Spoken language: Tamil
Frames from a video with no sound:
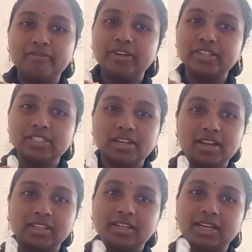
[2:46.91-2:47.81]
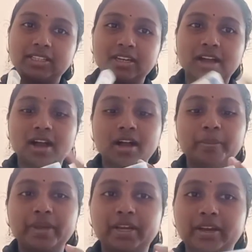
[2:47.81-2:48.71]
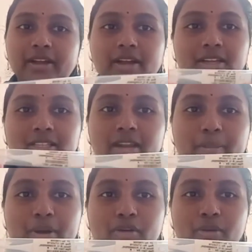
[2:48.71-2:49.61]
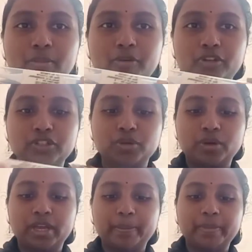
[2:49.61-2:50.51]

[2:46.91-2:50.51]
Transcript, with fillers: இன்ஃபெக்ஷன் எல்லாம் இந்த இடத்துல ஆகாமல் இருக்கிறதுக்காக இந்த டப்பாக்குள்ளே போட்டு வச்சுக்கோங்க